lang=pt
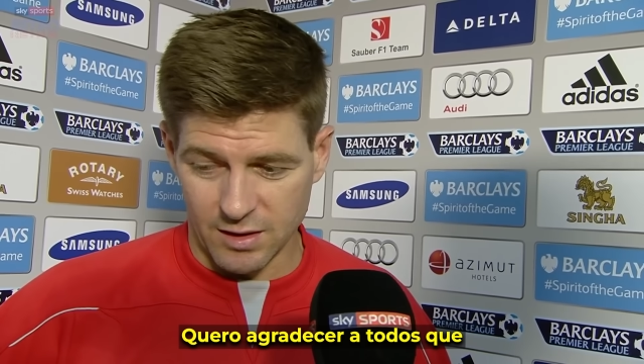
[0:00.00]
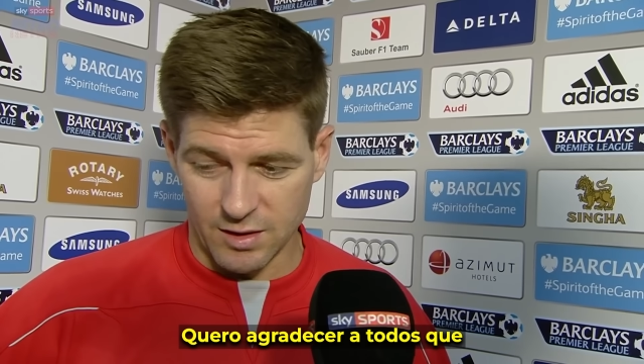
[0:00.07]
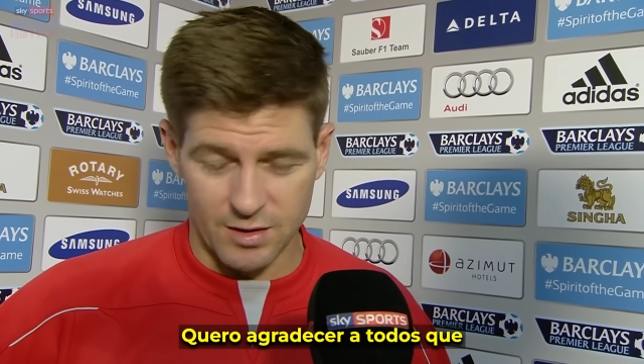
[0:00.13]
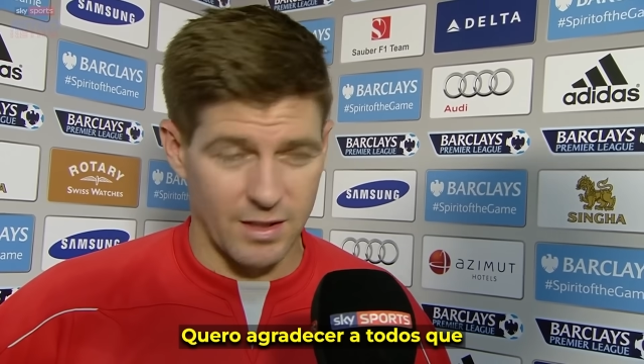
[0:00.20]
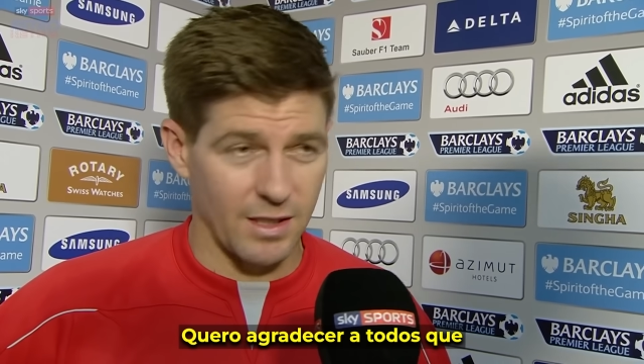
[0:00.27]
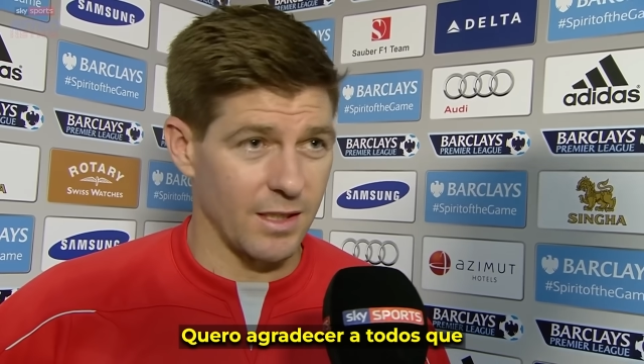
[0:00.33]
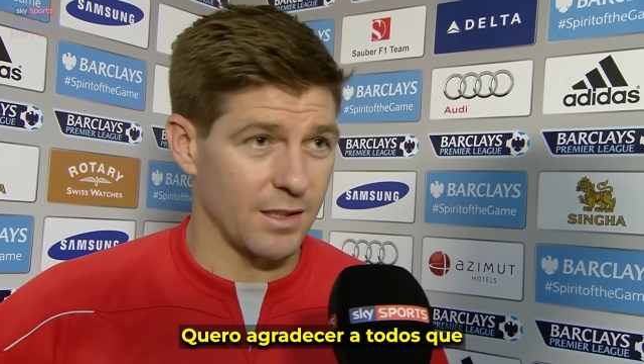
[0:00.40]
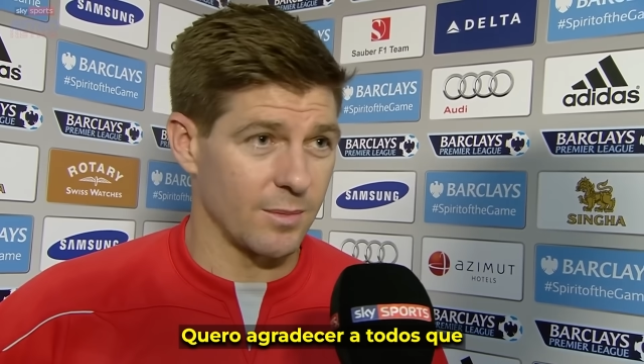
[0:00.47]
At
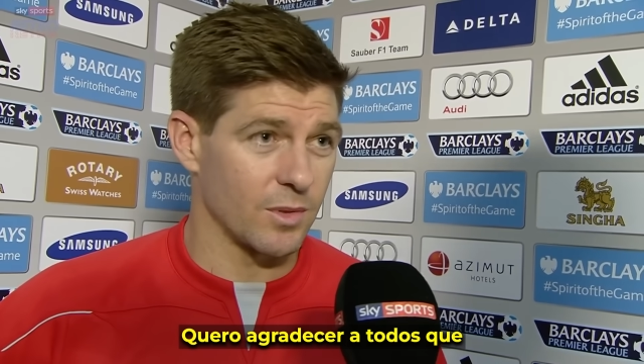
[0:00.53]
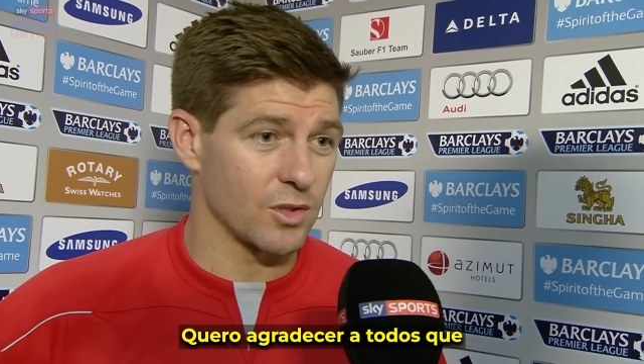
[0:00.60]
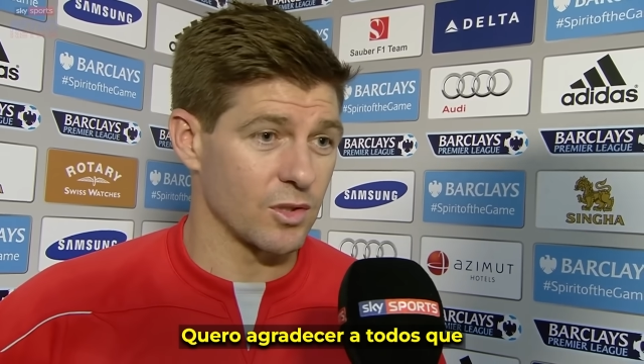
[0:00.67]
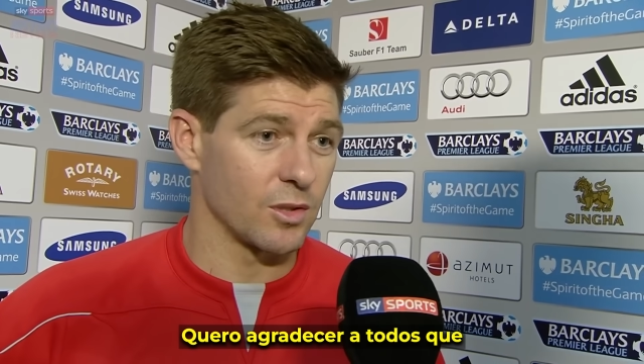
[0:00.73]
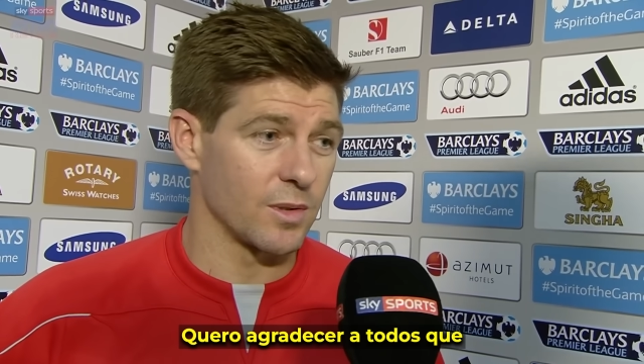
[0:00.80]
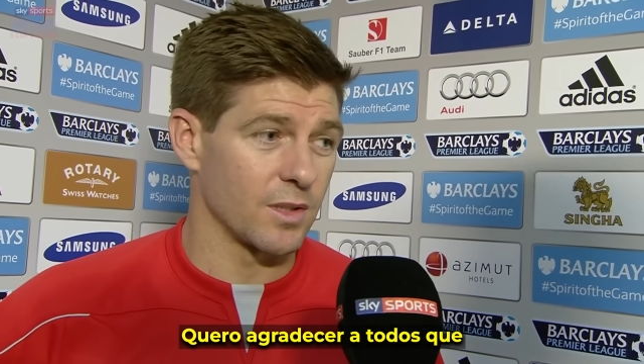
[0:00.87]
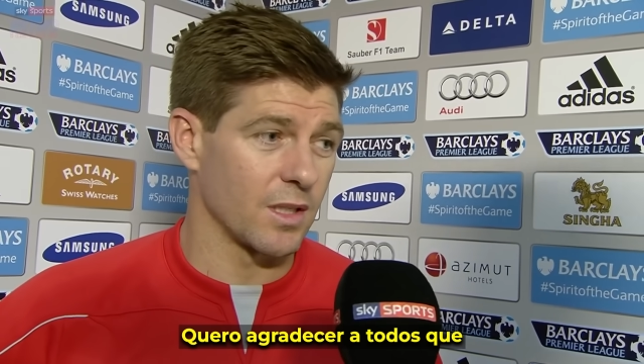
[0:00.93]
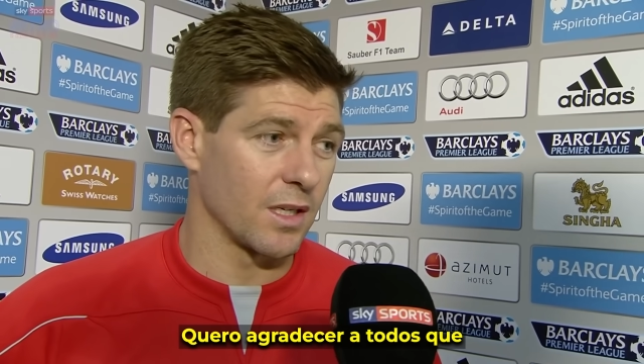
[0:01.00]
a stadium,
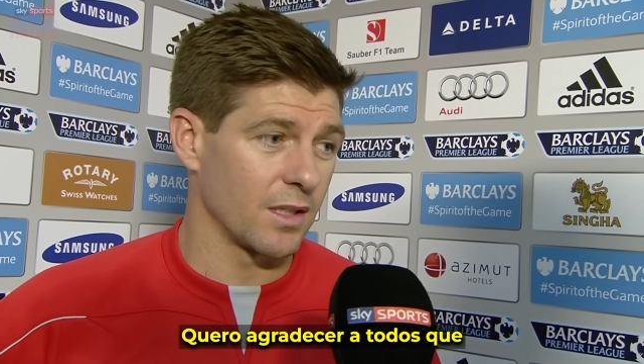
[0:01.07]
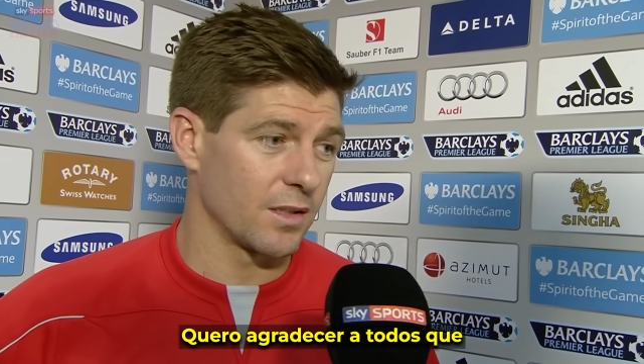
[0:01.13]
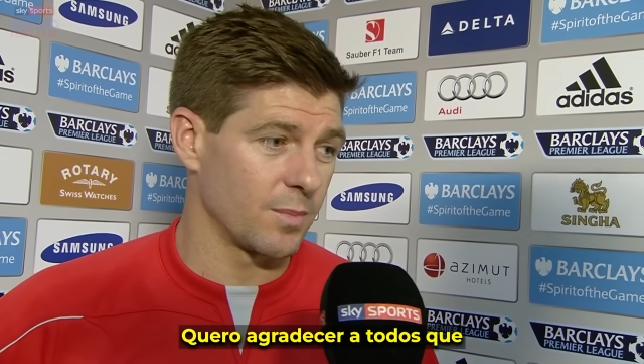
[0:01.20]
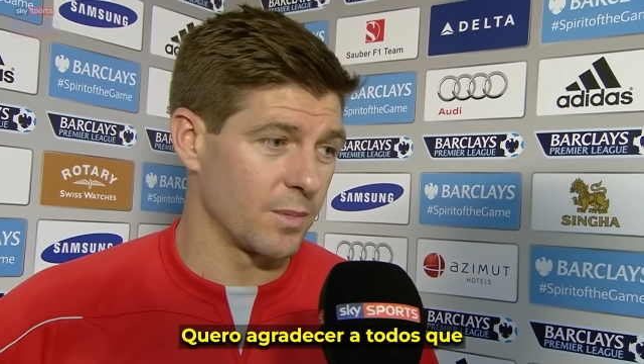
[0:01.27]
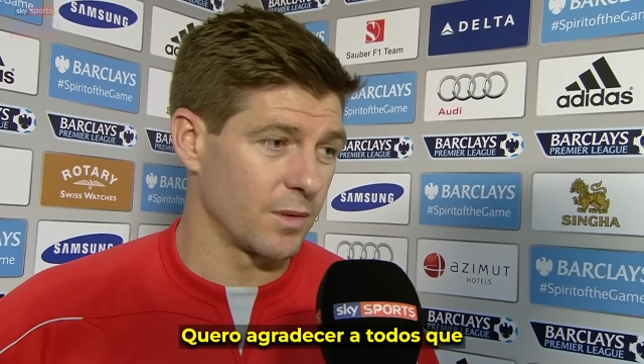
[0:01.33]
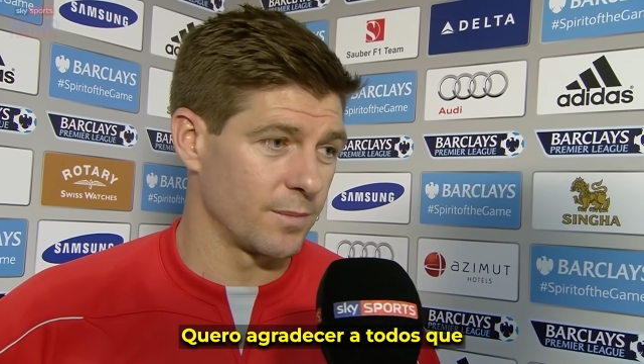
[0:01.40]
it's always nice,